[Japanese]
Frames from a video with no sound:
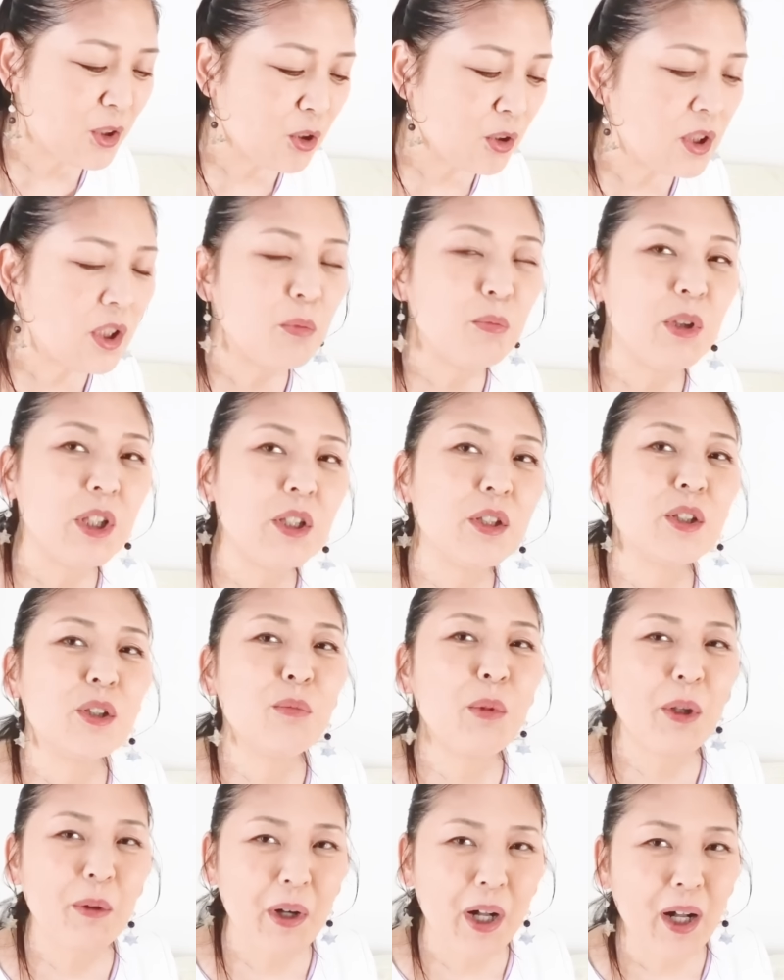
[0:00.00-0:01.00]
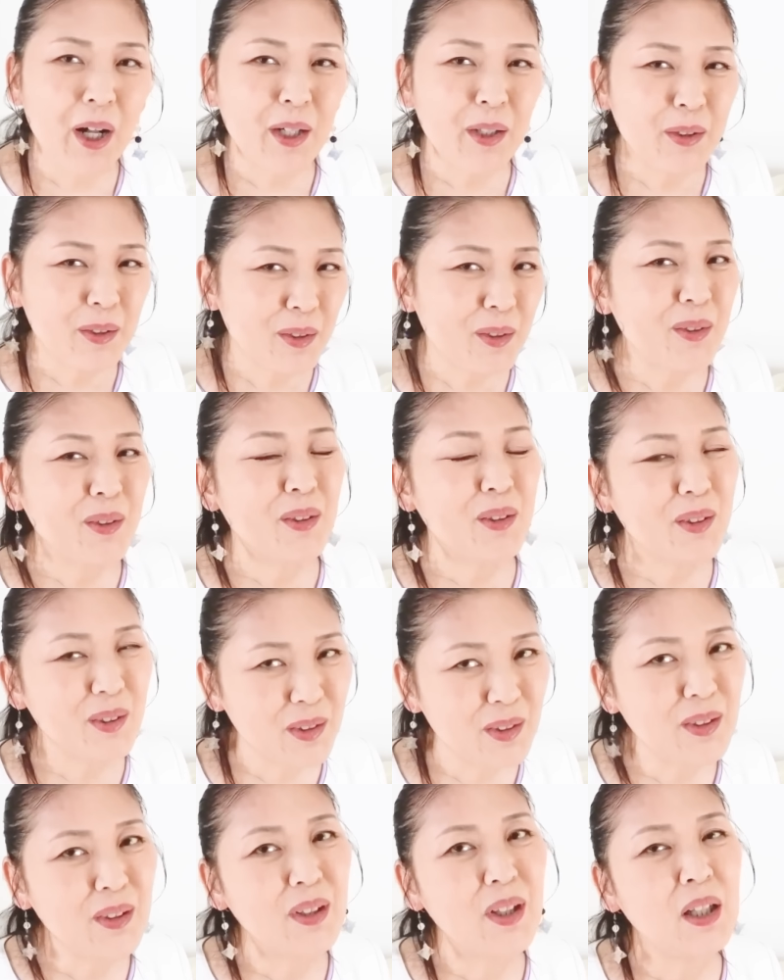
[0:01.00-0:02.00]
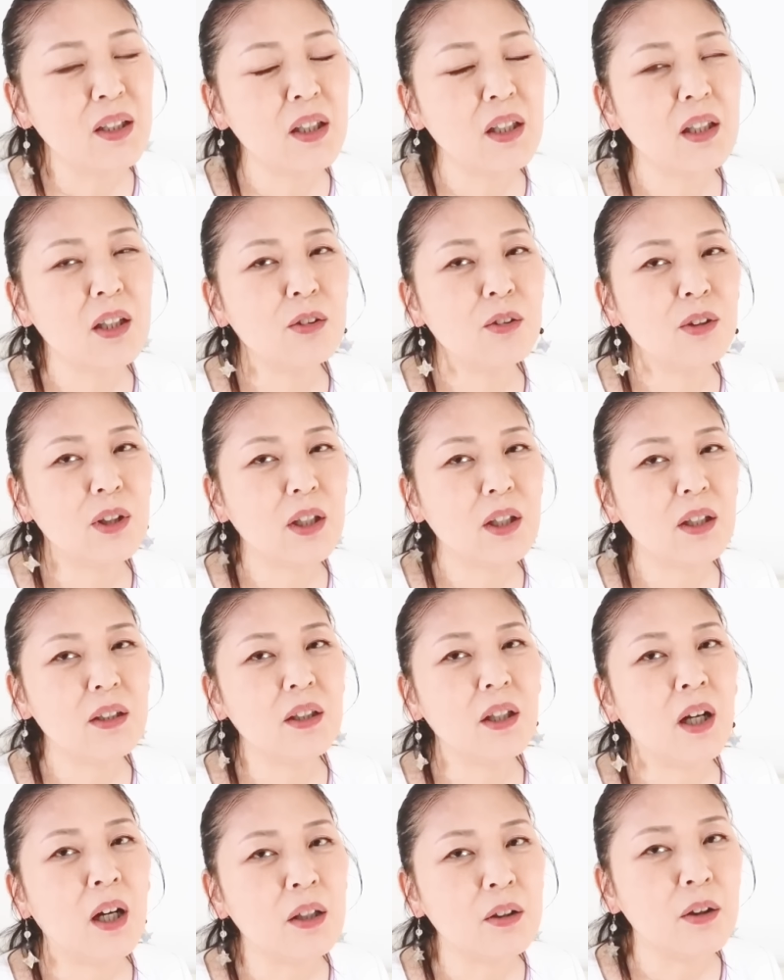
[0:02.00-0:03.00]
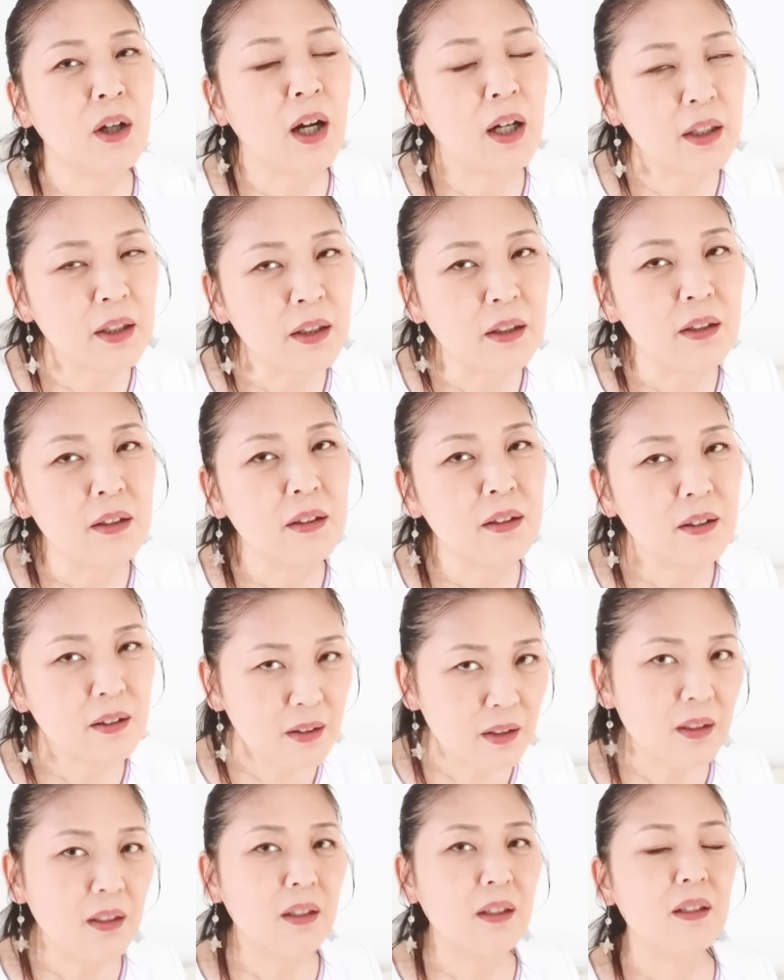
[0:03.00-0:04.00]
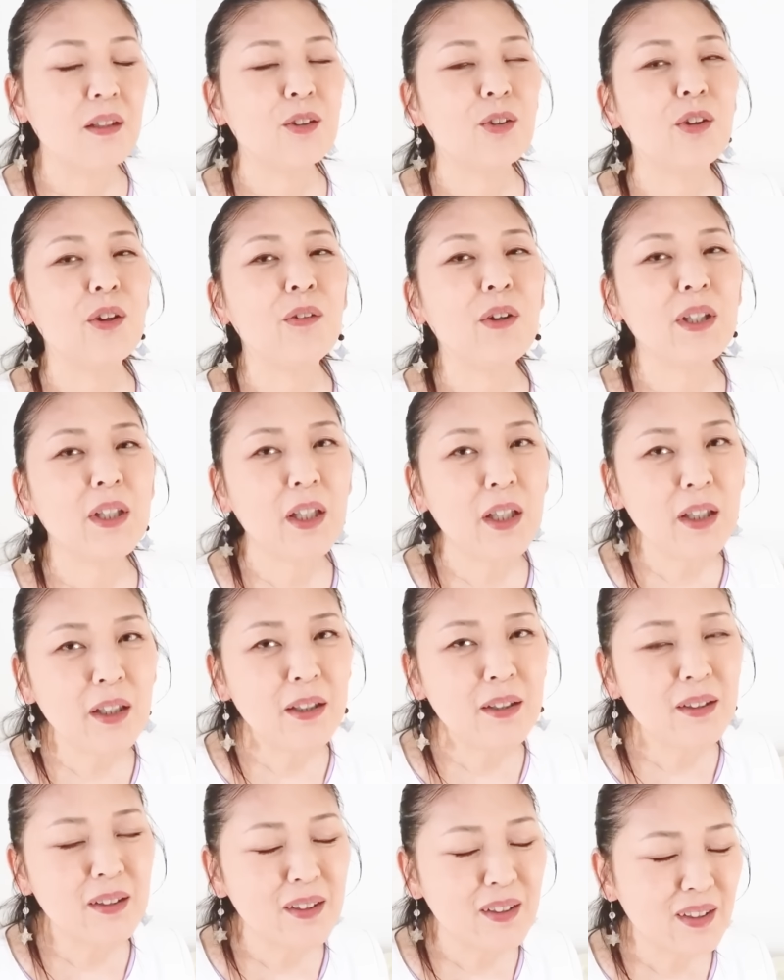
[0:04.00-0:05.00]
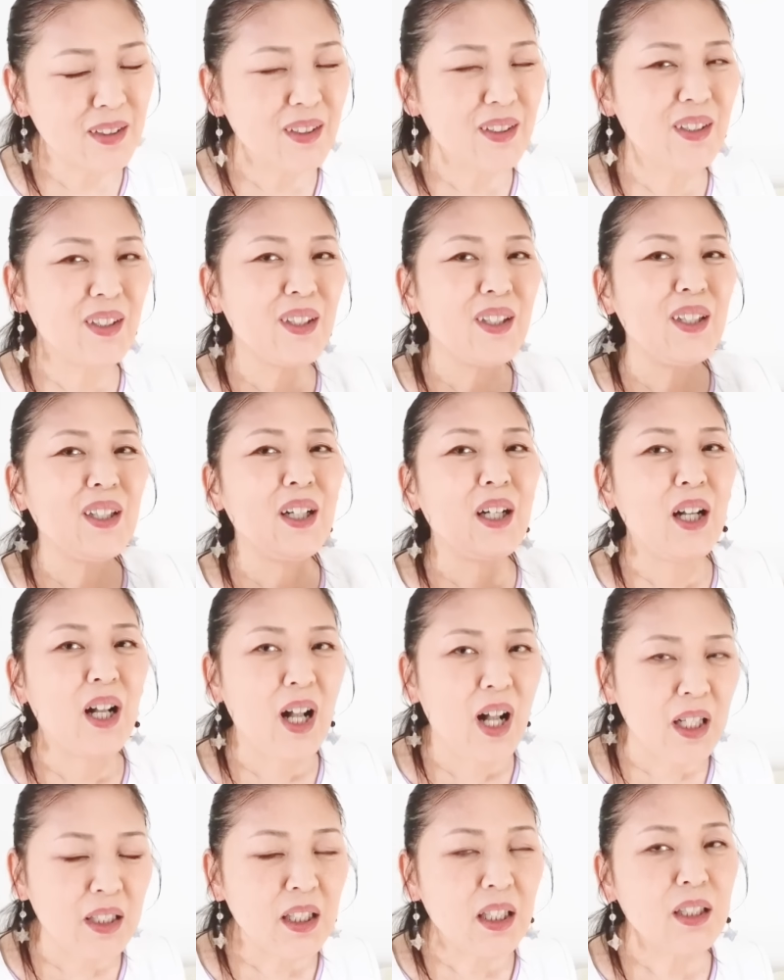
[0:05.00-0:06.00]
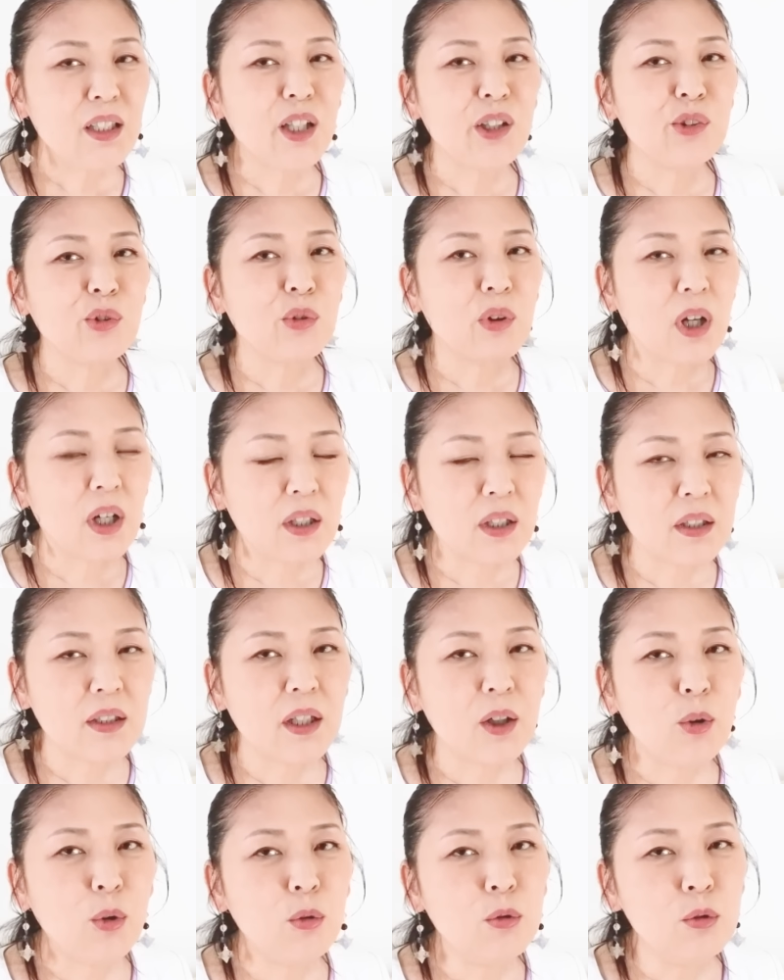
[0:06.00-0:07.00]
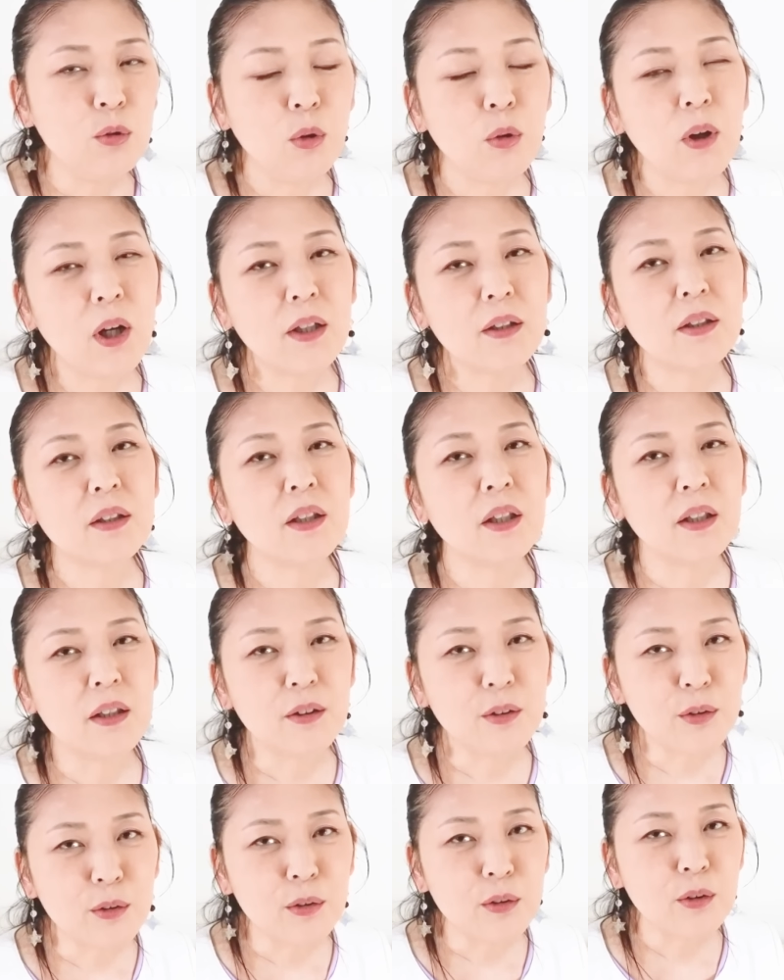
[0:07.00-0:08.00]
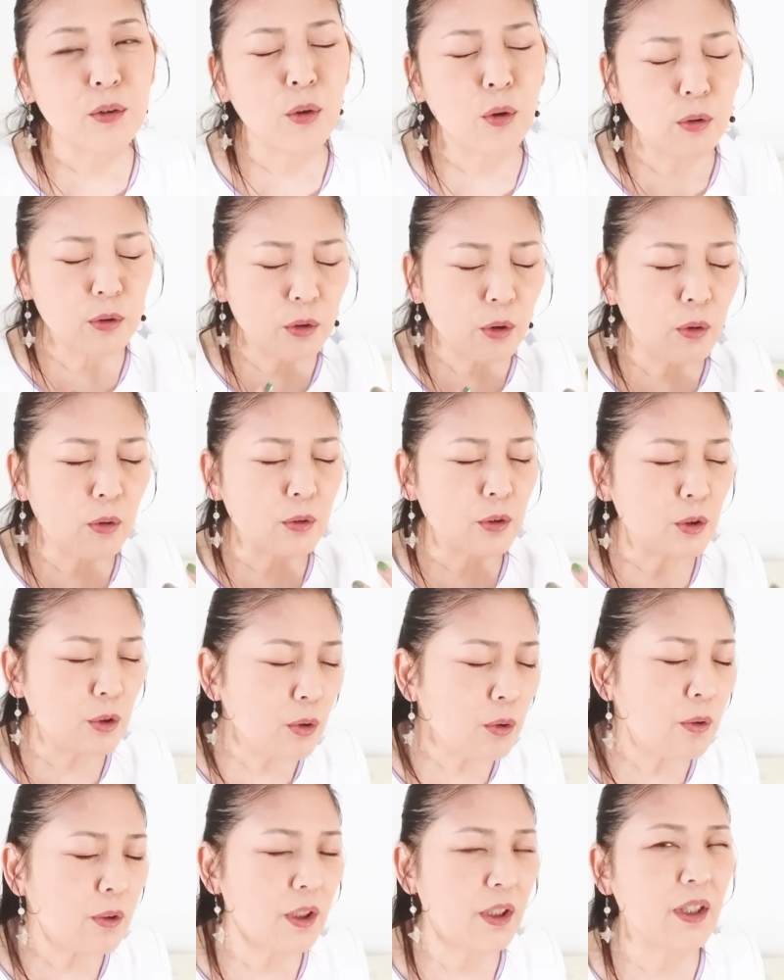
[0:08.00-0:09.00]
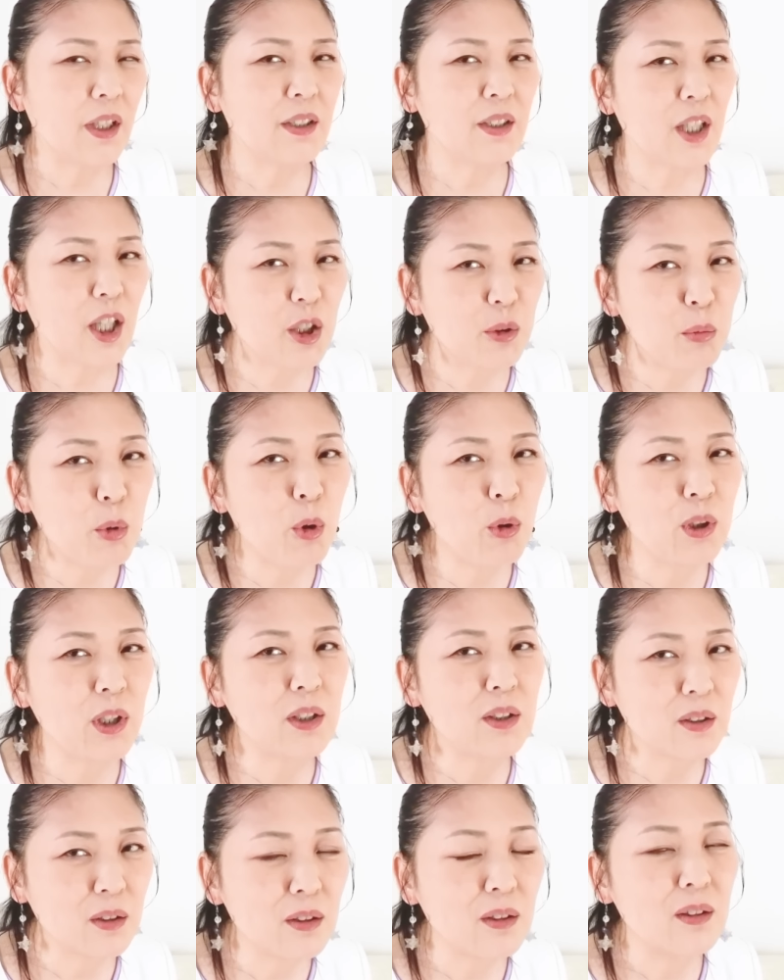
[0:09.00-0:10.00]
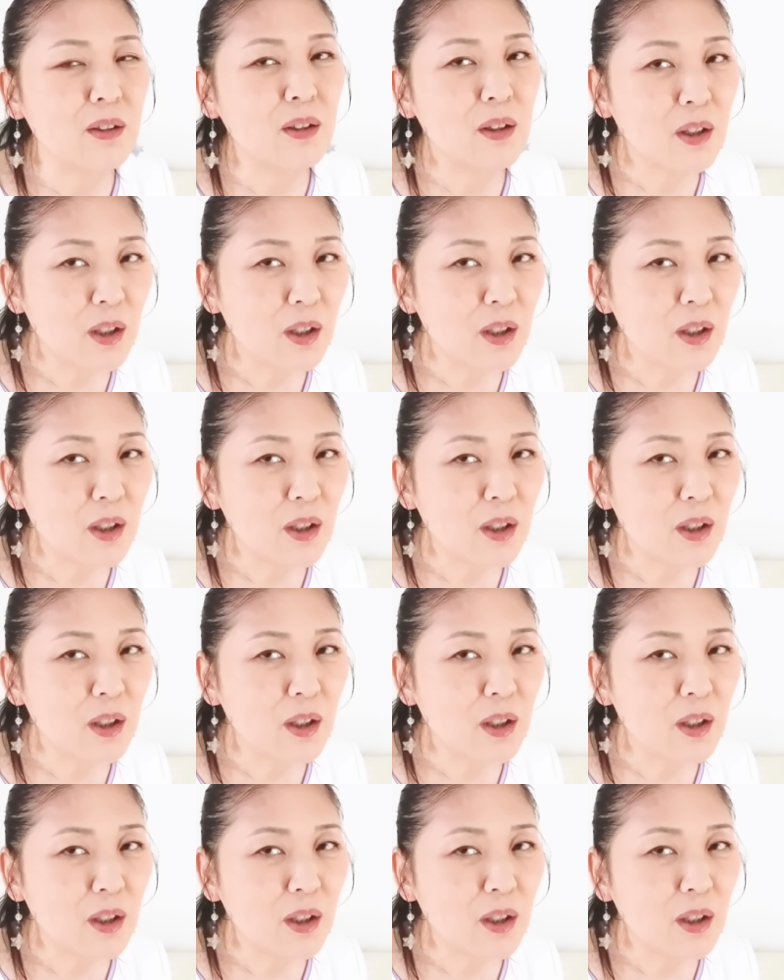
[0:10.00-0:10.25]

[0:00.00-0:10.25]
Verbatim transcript: そして三つ目は、うん、あなたの中にある愛。それはね、あなたの体を動かしているこの臓器や細胞です。